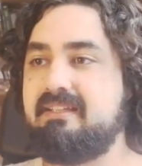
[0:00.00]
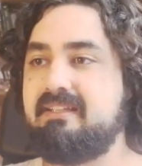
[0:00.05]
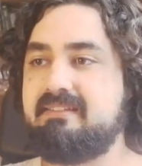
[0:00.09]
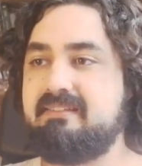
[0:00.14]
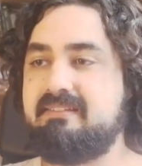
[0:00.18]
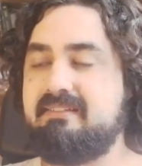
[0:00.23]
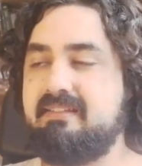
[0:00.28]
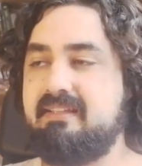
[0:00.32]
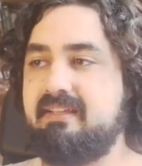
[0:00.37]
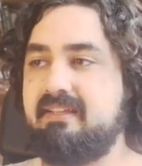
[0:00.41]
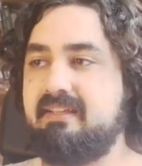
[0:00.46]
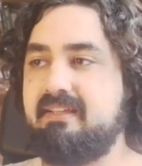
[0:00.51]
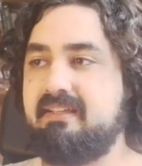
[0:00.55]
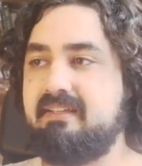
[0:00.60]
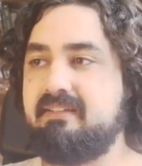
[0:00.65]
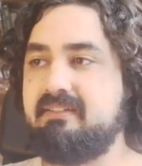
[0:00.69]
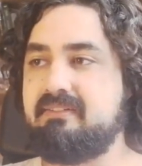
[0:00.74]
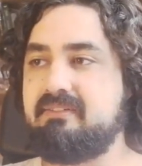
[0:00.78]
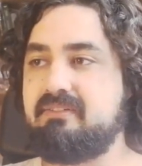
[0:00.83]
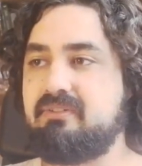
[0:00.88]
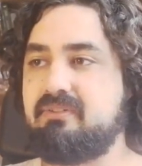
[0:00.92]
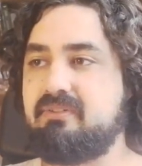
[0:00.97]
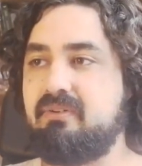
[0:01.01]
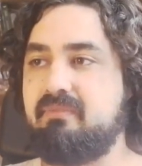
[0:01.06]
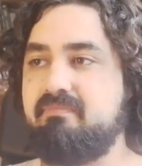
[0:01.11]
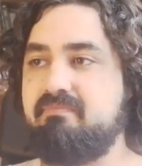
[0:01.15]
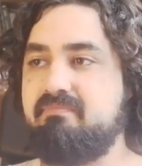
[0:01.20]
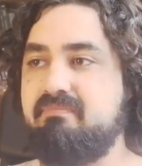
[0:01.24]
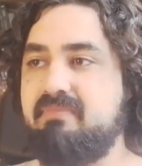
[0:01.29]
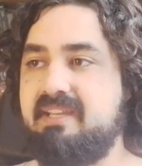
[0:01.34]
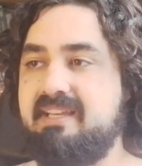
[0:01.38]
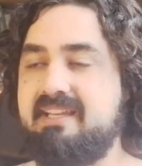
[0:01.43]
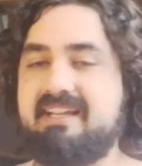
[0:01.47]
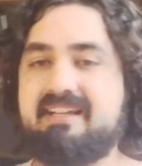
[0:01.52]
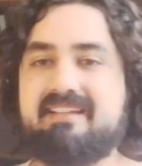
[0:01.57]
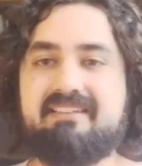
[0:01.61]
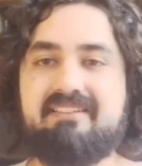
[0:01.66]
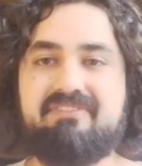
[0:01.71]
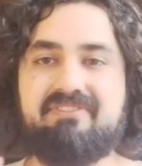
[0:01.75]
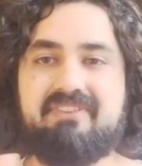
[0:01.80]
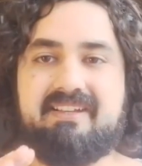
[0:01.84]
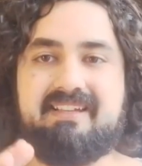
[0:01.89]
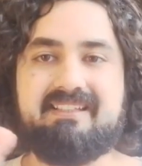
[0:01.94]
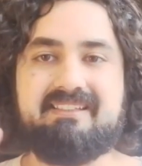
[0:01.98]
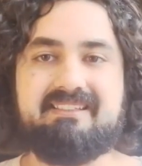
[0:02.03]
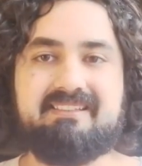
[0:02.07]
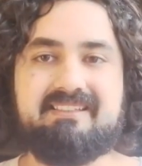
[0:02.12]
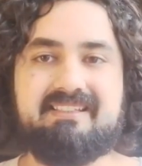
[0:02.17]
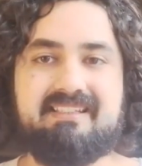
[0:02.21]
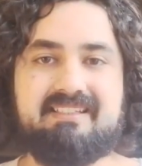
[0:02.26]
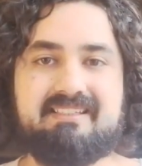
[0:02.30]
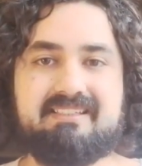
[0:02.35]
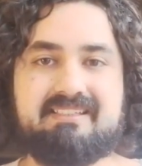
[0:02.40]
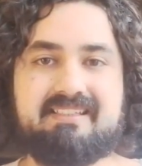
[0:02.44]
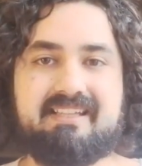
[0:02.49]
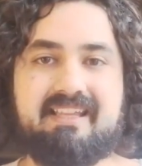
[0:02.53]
de combinar diferentes